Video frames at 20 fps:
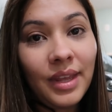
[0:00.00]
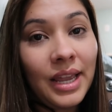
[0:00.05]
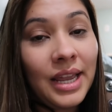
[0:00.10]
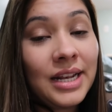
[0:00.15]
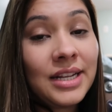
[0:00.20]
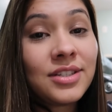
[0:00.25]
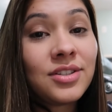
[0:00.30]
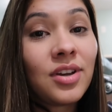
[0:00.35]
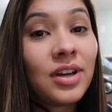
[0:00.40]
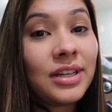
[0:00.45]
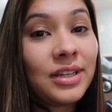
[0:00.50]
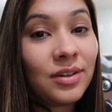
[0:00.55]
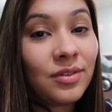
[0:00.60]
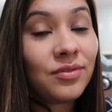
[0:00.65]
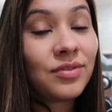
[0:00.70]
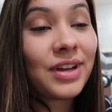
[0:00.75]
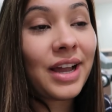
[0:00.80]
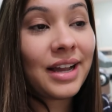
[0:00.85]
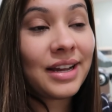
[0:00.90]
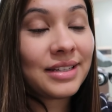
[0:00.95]
Eles só
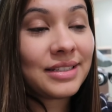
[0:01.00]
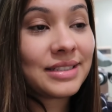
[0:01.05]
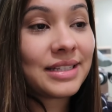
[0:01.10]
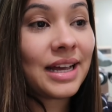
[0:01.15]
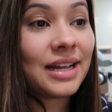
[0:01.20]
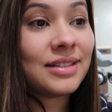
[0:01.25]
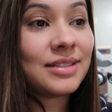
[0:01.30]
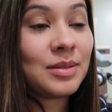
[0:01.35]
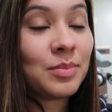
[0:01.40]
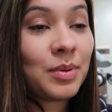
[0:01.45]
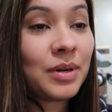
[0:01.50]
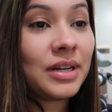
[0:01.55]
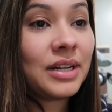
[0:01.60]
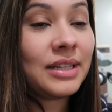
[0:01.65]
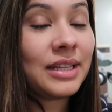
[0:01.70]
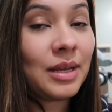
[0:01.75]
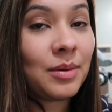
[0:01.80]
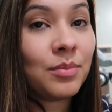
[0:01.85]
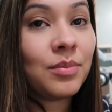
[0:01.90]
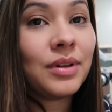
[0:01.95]
iam ficar cansados e
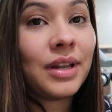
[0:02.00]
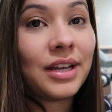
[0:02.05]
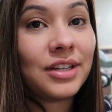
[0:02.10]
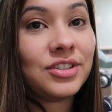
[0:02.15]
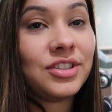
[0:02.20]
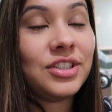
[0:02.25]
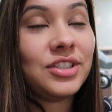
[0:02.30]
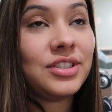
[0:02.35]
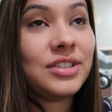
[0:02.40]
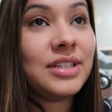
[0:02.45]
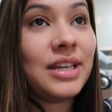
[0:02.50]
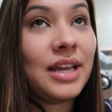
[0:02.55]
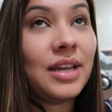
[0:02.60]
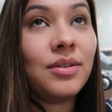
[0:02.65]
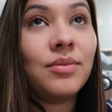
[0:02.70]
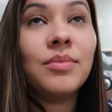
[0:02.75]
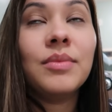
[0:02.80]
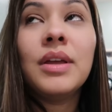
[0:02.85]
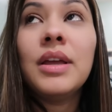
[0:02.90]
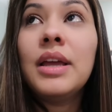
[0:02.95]
perder tempo lá, gente,
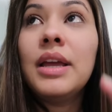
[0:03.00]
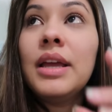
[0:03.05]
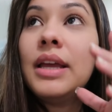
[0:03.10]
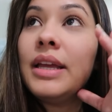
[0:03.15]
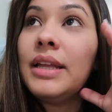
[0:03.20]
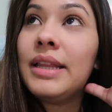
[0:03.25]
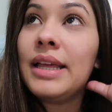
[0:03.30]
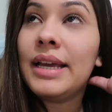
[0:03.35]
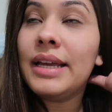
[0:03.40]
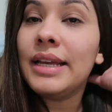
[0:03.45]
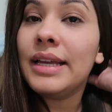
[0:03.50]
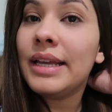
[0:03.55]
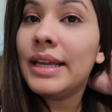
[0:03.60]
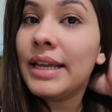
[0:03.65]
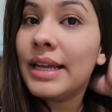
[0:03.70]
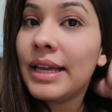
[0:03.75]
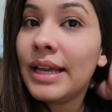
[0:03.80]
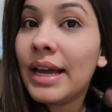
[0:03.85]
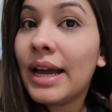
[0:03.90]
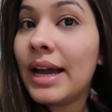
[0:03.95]
sério. E
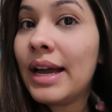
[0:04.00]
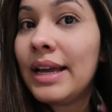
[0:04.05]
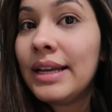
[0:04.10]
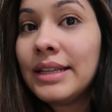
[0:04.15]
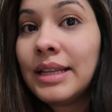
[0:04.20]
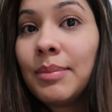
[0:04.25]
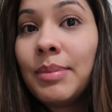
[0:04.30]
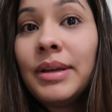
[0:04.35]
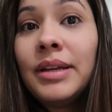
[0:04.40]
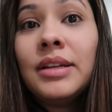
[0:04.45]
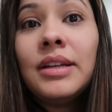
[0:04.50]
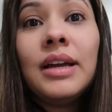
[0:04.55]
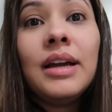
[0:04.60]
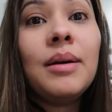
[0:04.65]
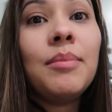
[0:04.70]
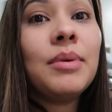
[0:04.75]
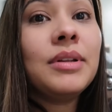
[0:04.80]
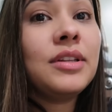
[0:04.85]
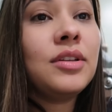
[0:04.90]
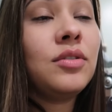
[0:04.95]
daí, ainda bem que
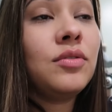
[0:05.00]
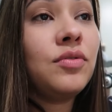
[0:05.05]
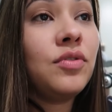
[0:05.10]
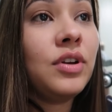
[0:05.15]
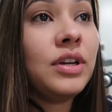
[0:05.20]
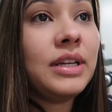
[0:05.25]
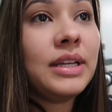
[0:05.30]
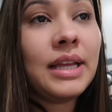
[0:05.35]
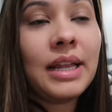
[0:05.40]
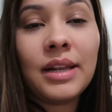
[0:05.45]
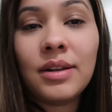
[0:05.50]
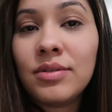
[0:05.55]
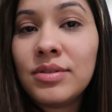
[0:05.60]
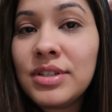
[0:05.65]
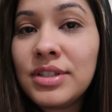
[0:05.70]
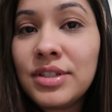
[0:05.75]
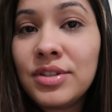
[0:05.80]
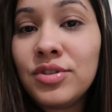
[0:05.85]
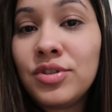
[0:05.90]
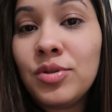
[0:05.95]
a Amanda não foi, que ela não
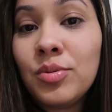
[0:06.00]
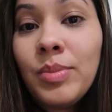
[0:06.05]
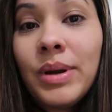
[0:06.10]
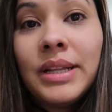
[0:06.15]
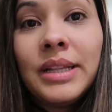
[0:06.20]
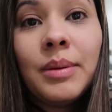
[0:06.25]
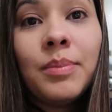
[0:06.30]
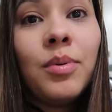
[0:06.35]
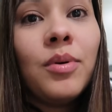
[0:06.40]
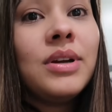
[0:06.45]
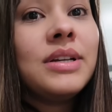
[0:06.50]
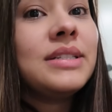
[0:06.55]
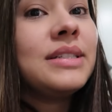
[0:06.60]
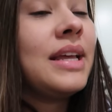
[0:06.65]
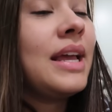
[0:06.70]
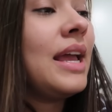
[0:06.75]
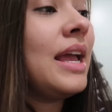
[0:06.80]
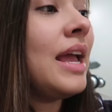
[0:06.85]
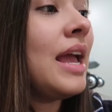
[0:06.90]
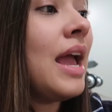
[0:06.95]
se sentiu bem depois,
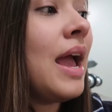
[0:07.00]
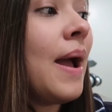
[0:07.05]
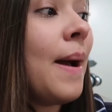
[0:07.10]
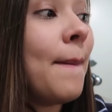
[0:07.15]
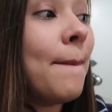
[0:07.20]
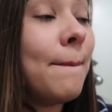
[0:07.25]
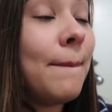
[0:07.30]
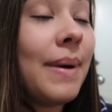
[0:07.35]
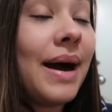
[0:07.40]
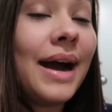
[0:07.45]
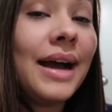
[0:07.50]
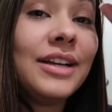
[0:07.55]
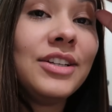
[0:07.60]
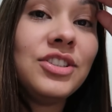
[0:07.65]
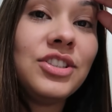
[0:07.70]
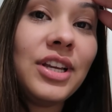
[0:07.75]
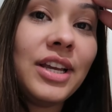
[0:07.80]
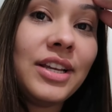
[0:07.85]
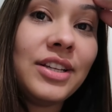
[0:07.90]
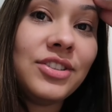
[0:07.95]
né?
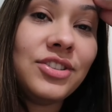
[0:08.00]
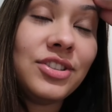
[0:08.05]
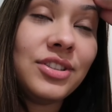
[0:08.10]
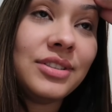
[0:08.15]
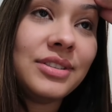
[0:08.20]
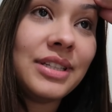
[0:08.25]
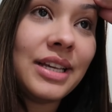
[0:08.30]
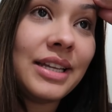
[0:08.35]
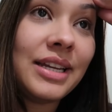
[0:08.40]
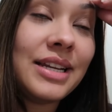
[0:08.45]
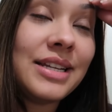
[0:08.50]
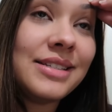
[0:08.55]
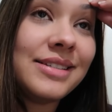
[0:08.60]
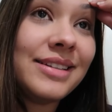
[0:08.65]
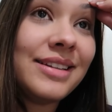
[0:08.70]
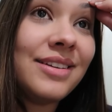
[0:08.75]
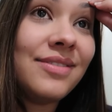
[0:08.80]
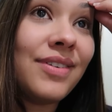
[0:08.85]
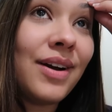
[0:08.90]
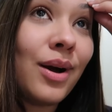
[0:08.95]
Mas, gente, sério, eles
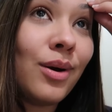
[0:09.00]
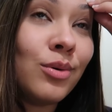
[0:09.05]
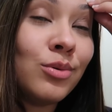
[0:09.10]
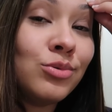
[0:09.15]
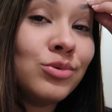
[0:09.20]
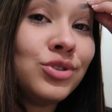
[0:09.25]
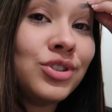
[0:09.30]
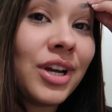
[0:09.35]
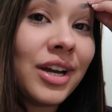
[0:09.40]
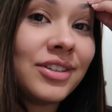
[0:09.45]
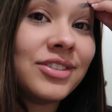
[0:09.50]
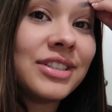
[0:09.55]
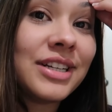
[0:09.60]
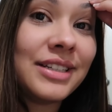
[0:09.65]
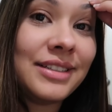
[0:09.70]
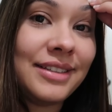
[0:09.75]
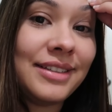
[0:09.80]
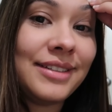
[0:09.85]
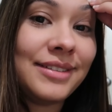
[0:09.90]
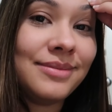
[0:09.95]
iam levar um chá de
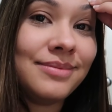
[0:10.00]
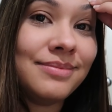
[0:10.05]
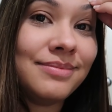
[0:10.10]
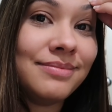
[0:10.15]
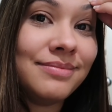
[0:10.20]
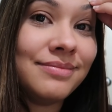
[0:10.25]
cadeira.